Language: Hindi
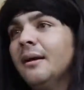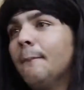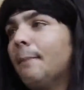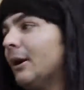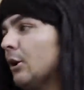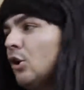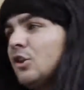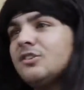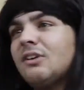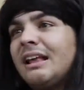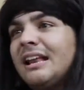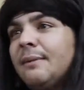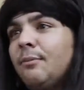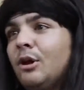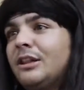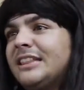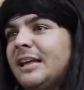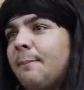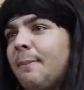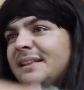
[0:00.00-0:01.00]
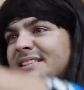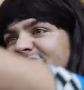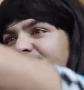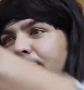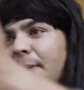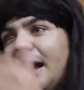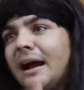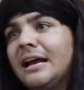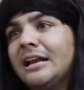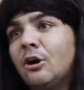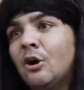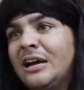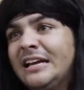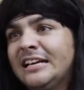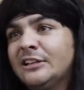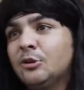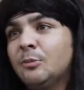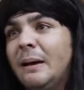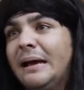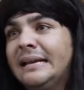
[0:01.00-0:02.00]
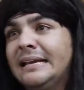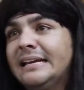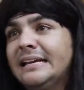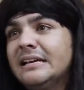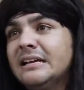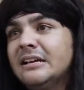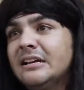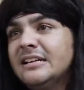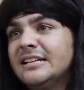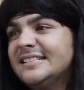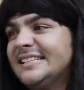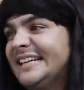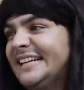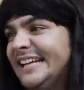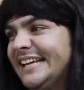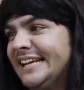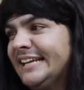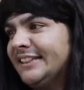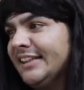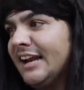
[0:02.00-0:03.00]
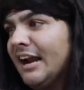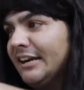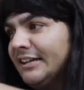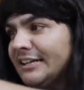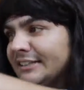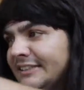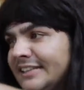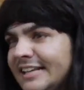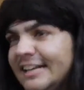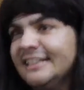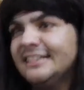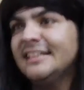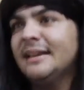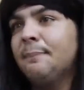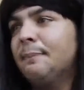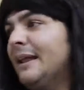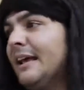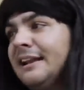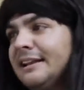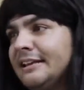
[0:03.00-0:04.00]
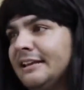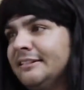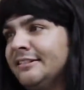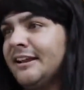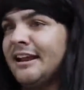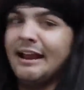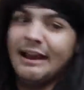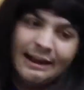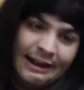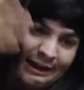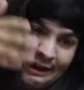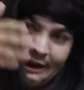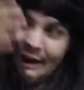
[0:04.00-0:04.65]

पड़ोस वाले बोलते हैं बच्ची पागल हो गई है तुम्हारी सीडी की तरह अटकती रहती है प्लेयर की तरह